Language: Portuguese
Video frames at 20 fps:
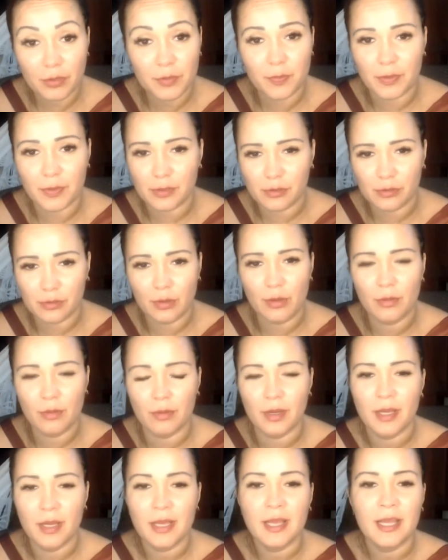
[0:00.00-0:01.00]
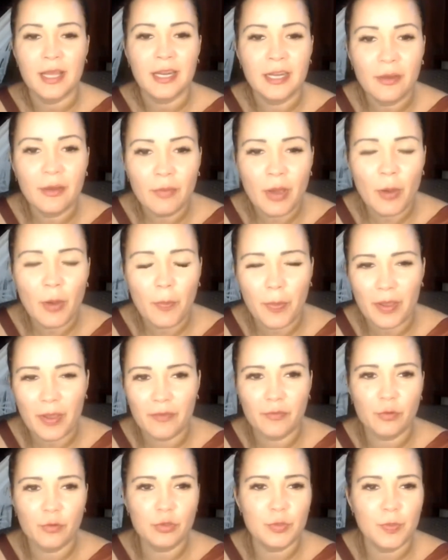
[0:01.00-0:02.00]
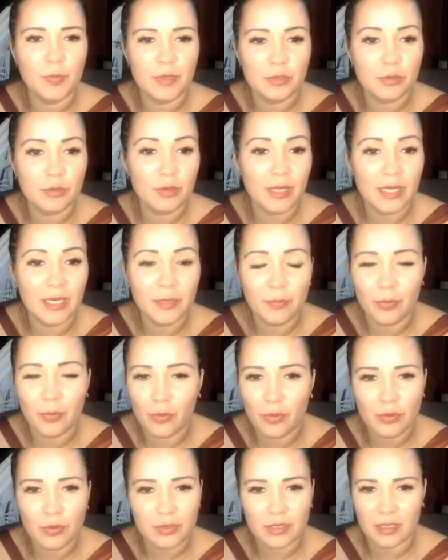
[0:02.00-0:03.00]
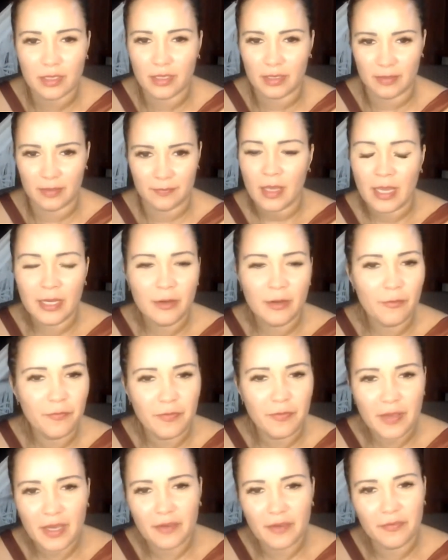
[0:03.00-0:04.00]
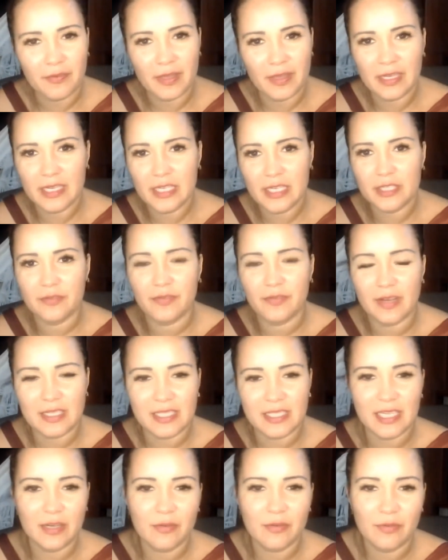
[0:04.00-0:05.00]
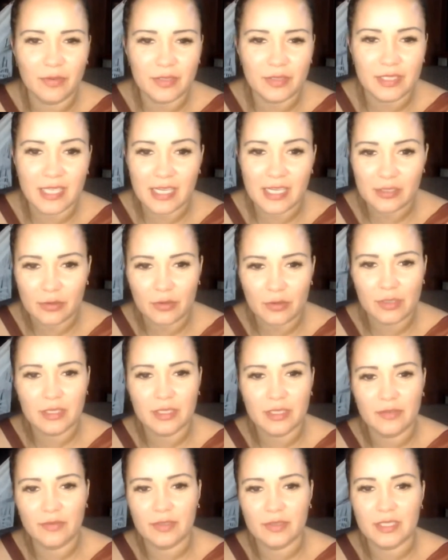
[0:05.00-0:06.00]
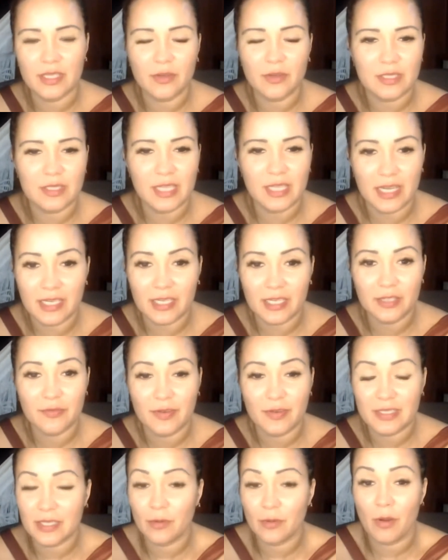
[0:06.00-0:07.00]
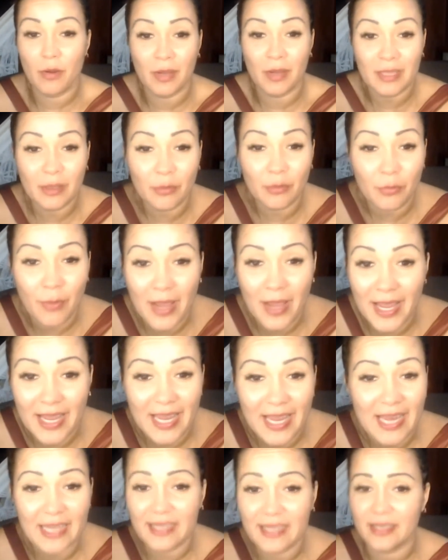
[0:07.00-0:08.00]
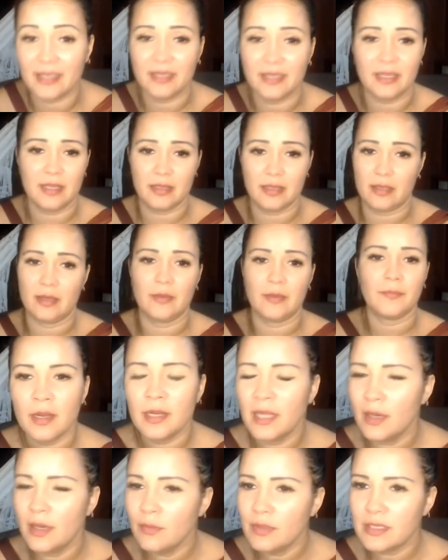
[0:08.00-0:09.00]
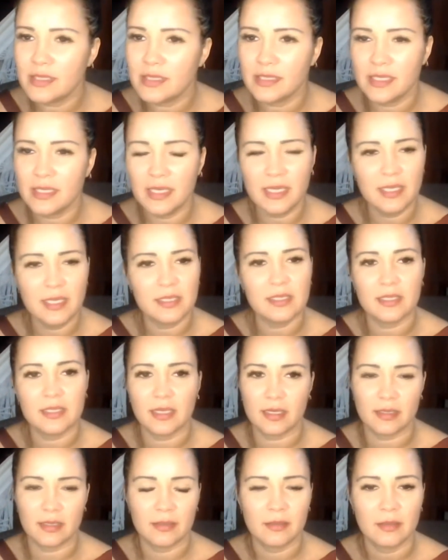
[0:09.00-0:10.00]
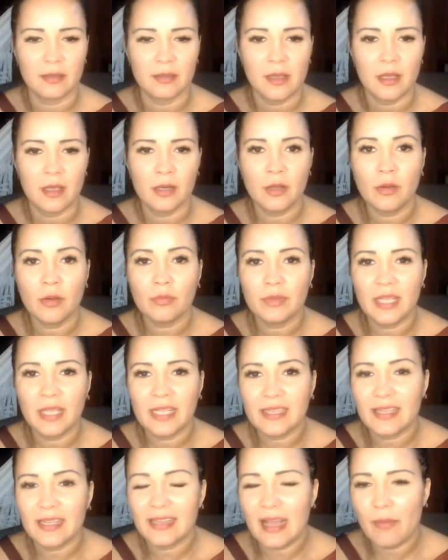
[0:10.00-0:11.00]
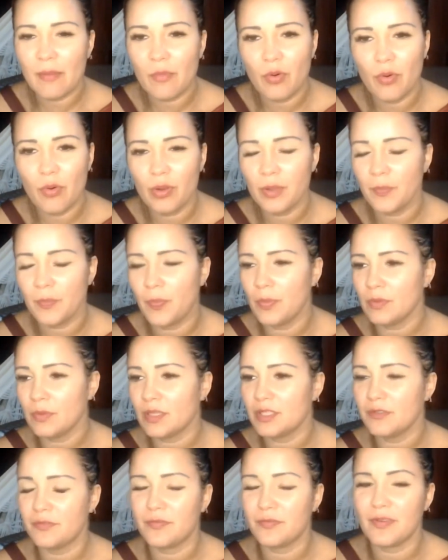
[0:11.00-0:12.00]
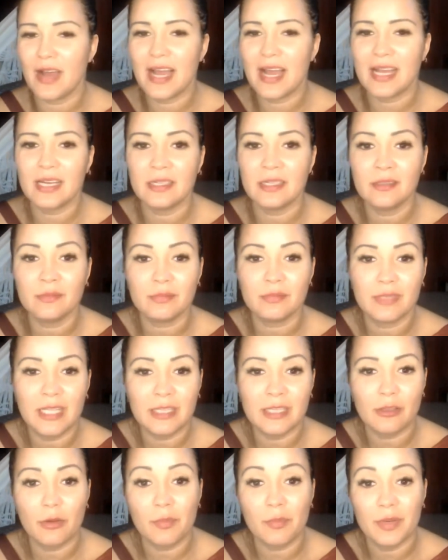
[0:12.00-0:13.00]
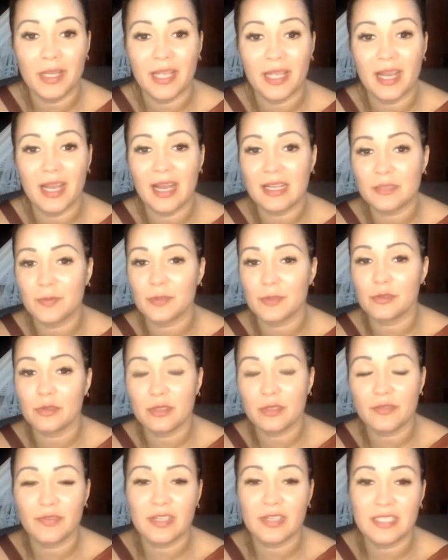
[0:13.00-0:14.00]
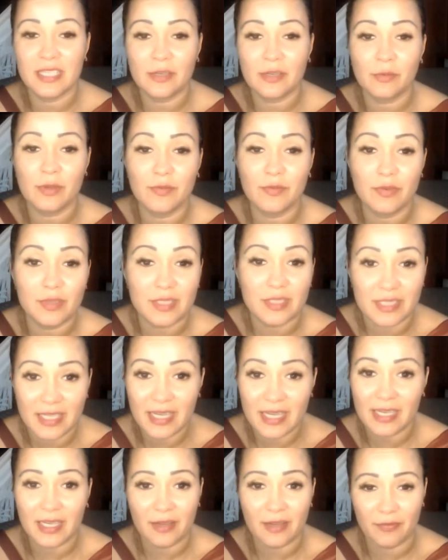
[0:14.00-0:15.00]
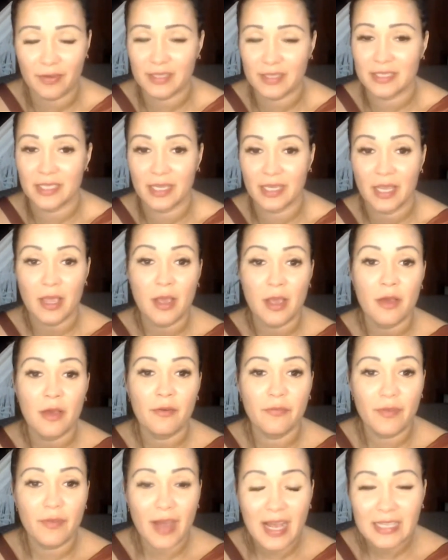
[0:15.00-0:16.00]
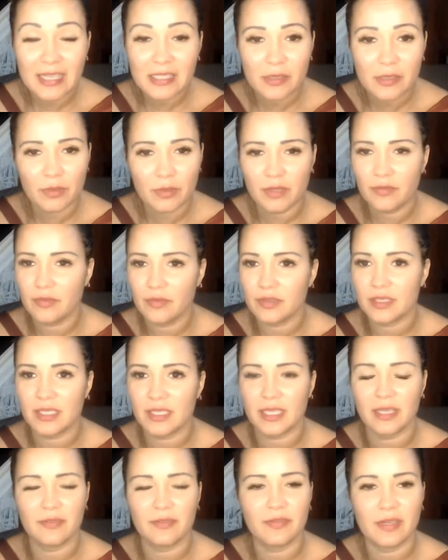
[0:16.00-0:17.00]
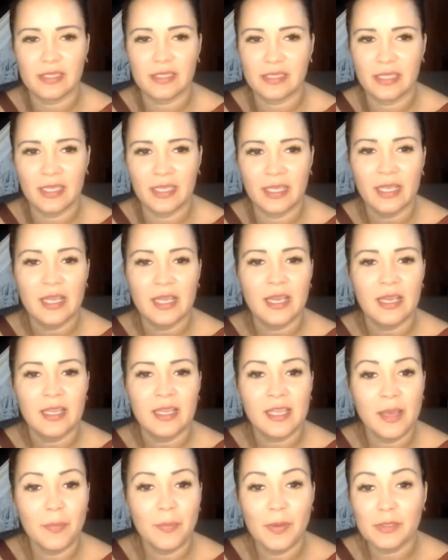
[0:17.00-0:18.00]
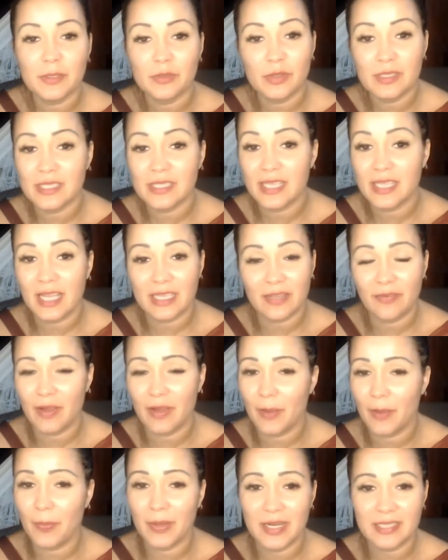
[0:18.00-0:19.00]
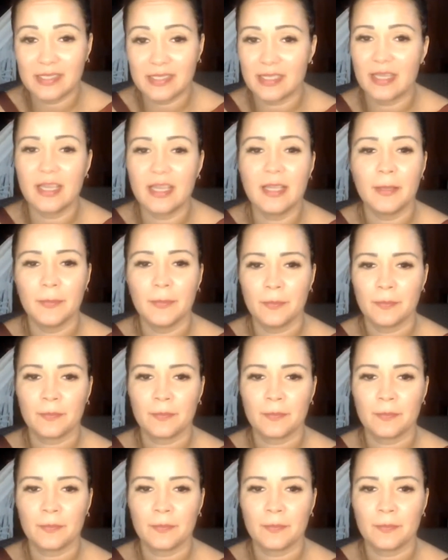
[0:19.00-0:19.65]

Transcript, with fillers: de pessoa não é o perfil de pessoa que ele busca. Ele não fica feliz de fazer com você as coisas que você gostaria de fazer com alguém, então não é ele, querida. Não insista. Não tenta dar murro em ponta de faca, não tenta obrigar as pessoas a fazerem o que você quer fazer. Faça o que você quer fazer e a pessoa certa vai aparecer.